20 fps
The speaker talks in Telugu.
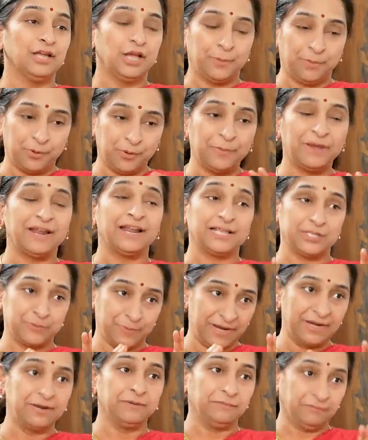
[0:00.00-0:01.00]
ఇప్పుడు మన
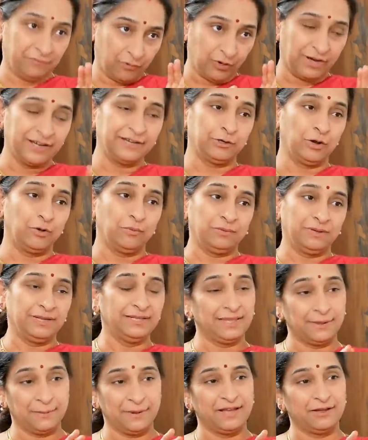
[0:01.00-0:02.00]
హస్బెండ్ ఒక ఇంట్లో
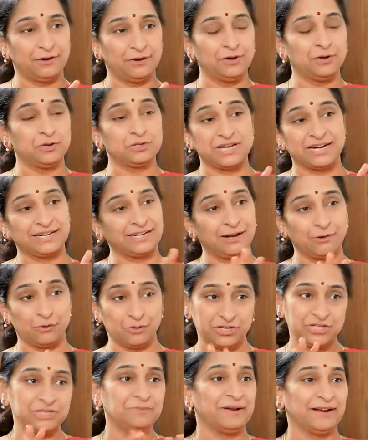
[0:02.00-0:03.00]
ఇద్దరు రెండు జంటల
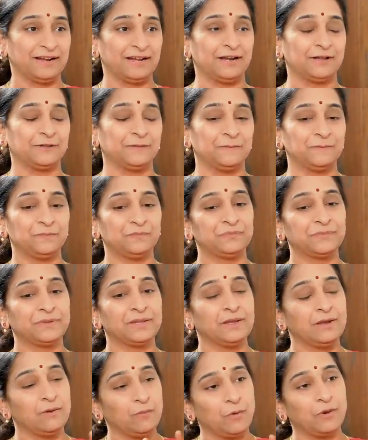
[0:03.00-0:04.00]
గురించి మాట్లాడతాం
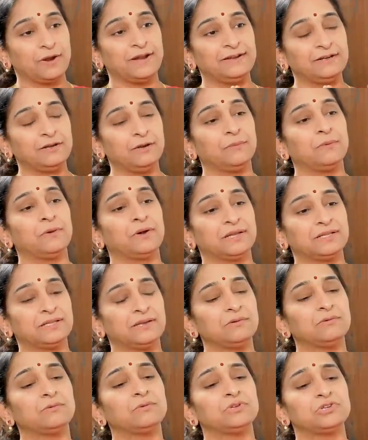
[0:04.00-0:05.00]
ఒక ఇంట్లో ఒక
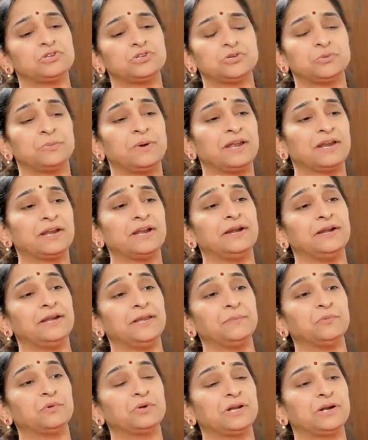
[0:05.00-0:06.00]
అతను కొంచెం సుమారుగా
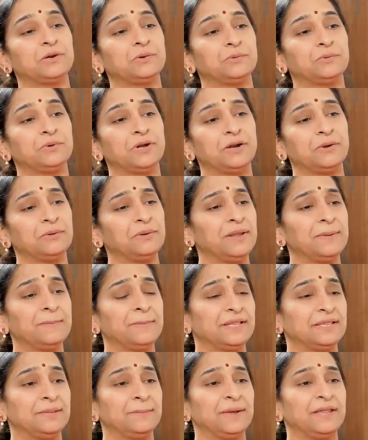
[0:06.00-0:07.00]
అంటి ముట్టినట్టు ఉంటాడు ఏం
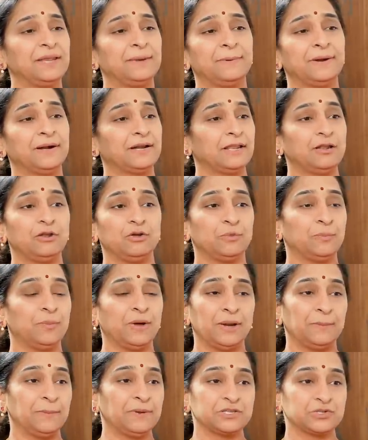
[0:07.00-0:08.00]
పెద్ద పని పాటల్లో
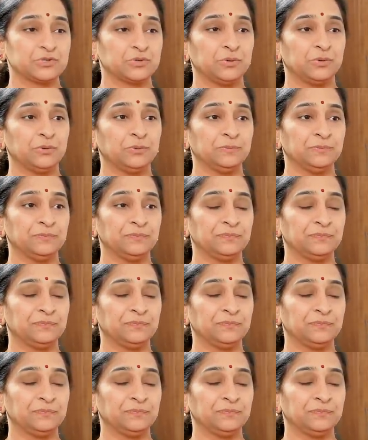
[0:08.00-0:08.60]
పాలు పంచుకోడు